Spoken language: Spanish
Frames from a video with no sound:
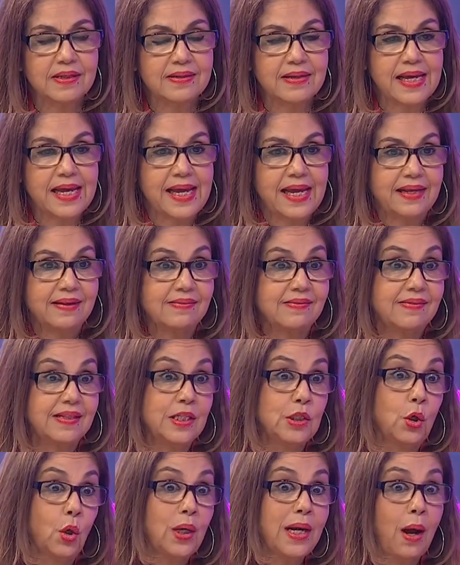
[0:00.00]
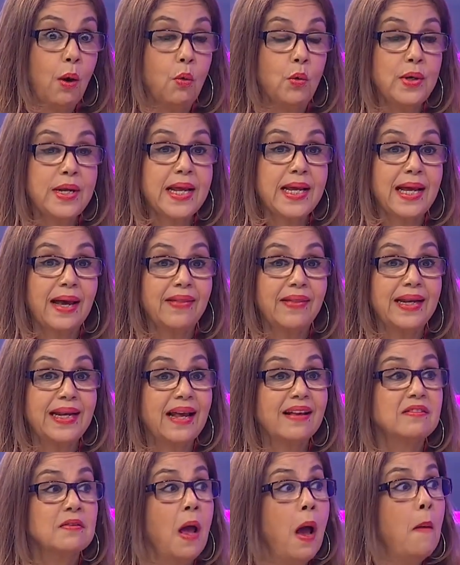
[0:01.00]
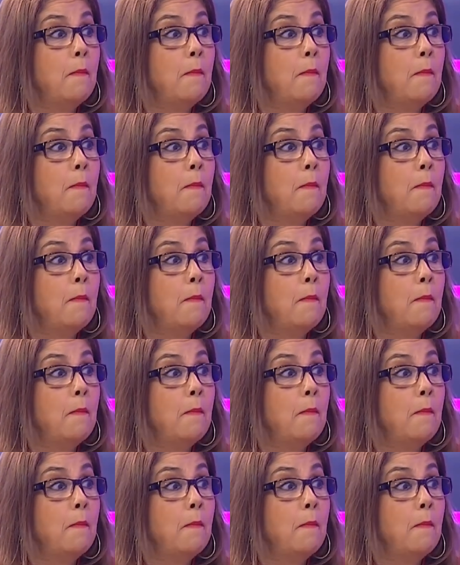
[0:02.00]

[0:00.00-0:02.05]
eh, si no la única de las